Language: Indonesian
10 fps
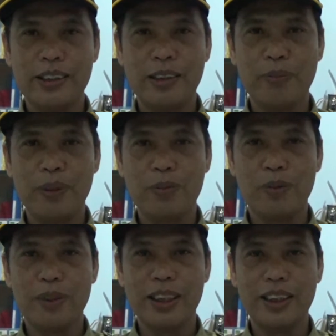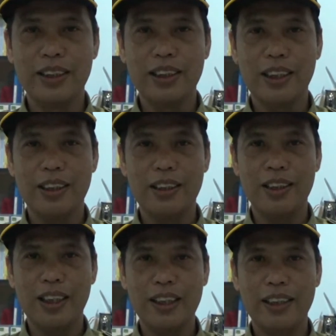SMP Muhammadiyah ini ada
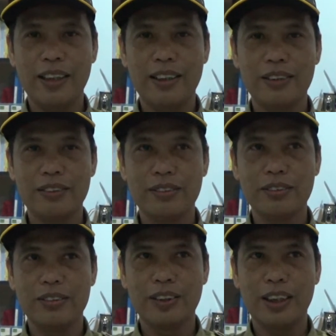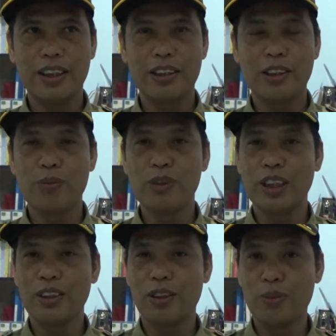ada ada
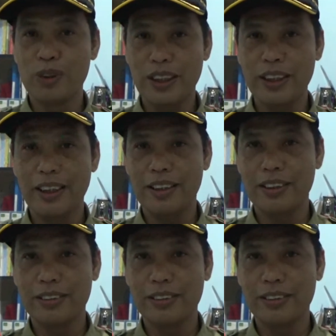terobosan-terobosan yang